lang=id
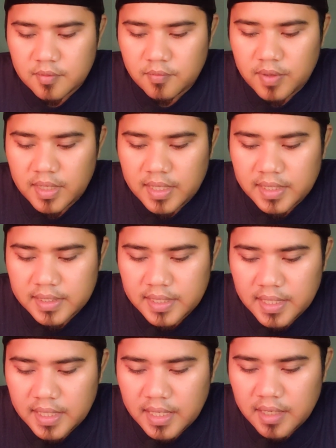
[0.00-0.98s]
wa
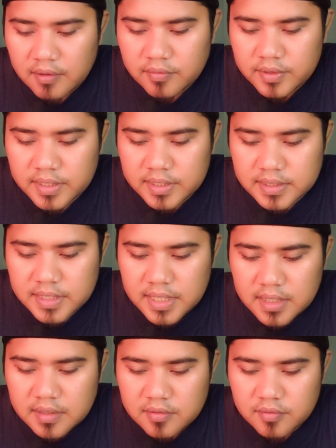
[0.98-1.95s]
ana au
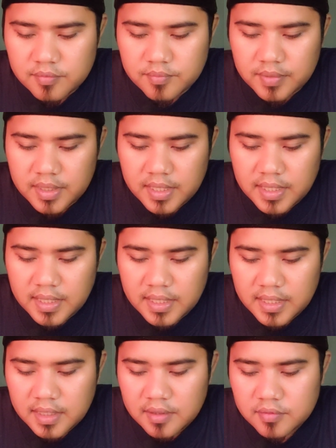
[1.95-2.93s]
iyyakum
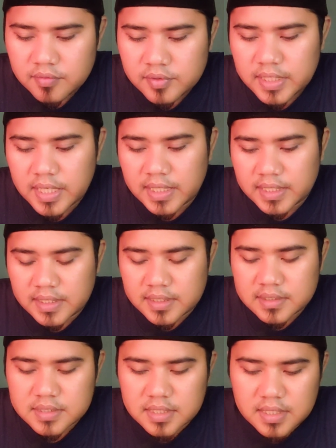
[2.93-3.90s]
ala hudan
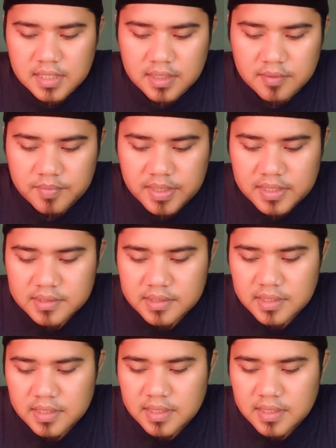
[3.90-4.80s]
sareng lapat